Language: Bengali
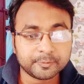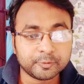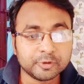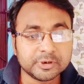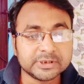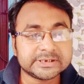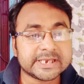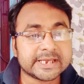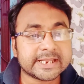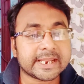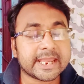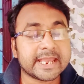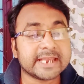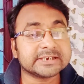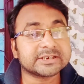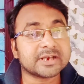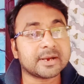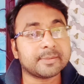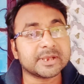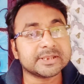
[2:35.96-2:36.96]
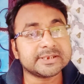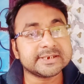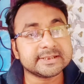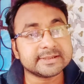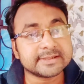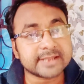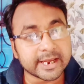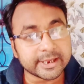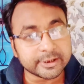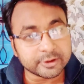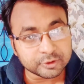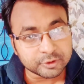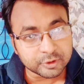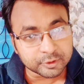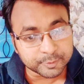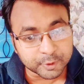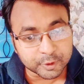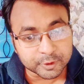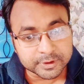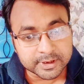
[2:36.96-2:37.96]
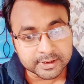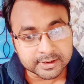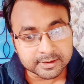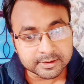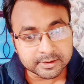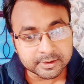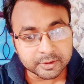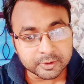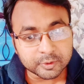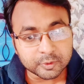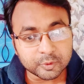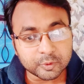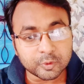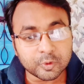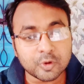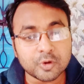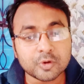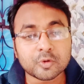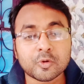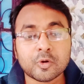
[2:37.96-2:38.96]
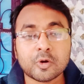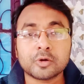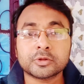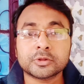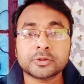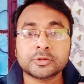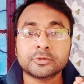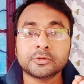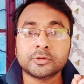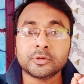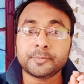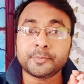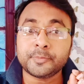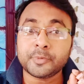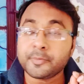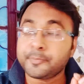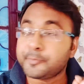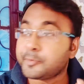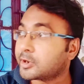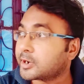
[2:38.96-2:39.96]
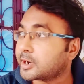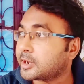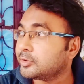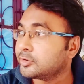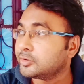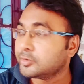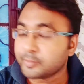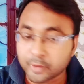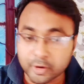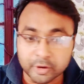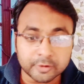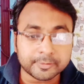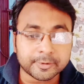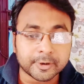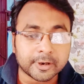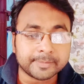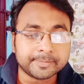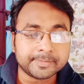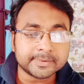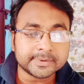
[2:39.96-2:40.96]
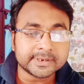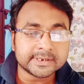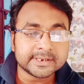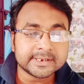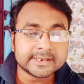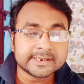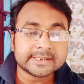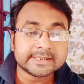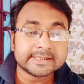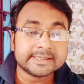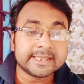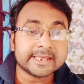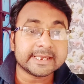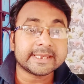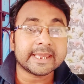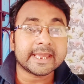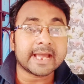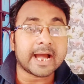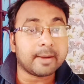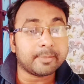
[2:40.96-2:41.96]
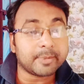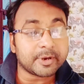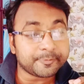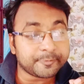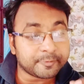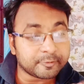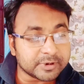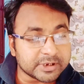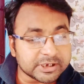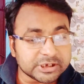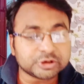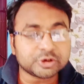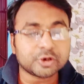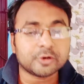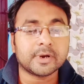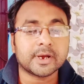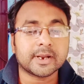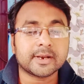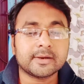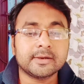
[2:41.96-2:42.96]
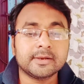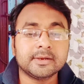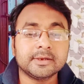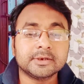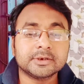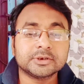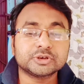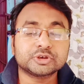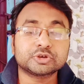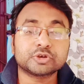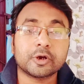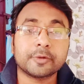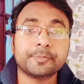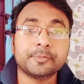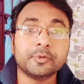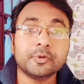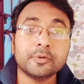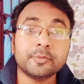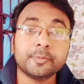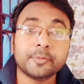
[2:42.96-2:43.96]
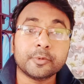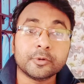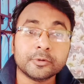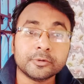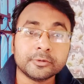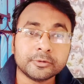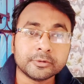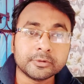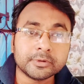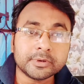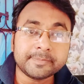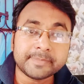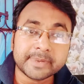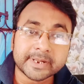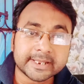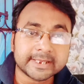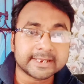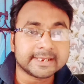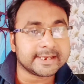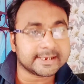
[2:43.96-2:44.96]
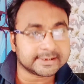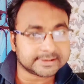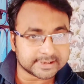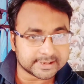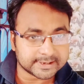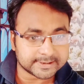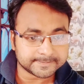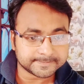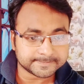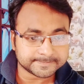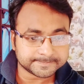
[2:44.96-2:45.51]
পুলিশের এই সামাজিক দায়িত্ববোধ ও কর্তব্যপরায়ণ মনোভাব দেখে আমার পুলিশ হওয়ার স্বপ্ন বহুগুণ বেড়ে গিয়েছে